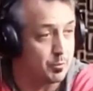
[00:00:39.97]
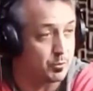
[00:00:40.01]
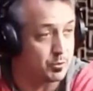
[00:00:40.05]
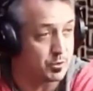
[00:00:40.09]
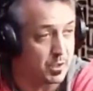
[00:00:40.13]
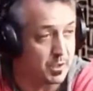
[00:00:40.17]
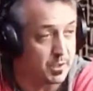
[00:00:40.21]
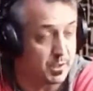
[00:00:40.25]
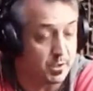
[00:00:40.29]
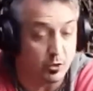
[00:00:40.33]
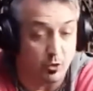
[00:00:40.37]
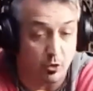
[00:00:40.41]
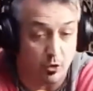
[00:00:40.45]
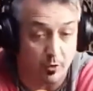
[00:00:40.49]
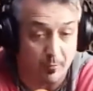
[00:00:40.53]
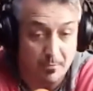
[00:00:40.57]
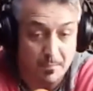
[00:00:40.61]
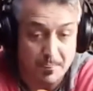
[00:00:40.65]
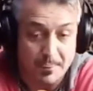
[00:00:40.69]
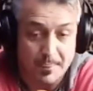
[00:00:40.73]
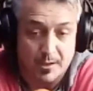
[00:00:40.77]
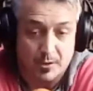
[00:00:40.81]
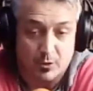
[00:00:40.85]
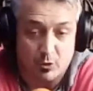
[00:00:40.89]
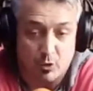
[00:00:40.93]
cuerpo
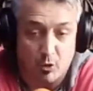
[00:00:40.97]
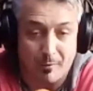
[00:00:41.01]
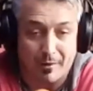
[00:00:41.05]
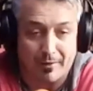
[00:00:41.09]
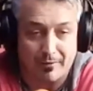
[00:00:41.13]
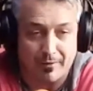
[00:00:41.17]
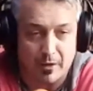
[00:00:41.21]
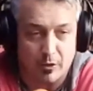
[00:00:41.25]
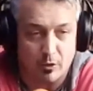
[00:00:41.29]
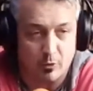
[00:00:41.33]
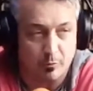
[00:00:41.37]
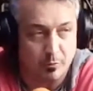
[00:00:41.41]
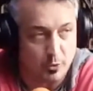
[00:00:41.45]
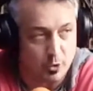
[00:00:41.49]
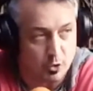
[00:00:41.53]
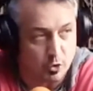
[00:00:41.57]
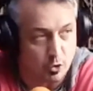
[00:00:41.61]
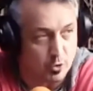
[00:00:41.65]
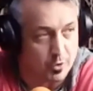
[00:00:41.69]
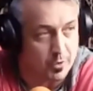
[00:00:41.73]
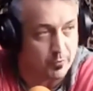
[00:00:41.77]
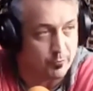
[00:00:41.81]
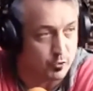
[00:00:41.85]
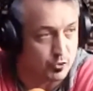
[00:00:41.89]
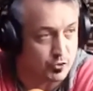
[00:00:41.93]
técnico comandado
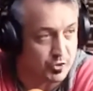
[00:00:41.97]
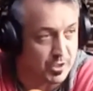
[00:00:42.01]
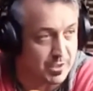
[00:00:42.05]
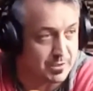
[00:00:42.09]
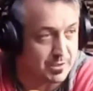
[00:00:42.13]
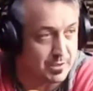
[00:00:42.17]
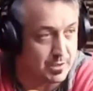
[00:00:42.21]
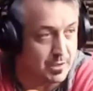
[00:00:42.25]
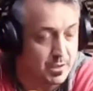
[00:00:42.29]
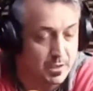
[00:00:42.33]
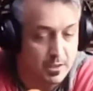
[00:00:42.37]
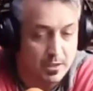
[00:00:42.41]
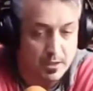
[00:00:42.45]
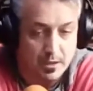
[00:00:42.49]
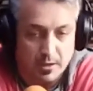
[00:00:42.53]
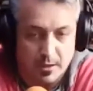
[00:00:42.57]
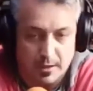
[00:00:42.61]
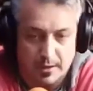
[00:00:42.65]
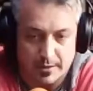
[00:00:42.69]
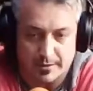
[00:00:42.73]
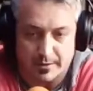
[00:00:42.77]
por Jorge Fossati,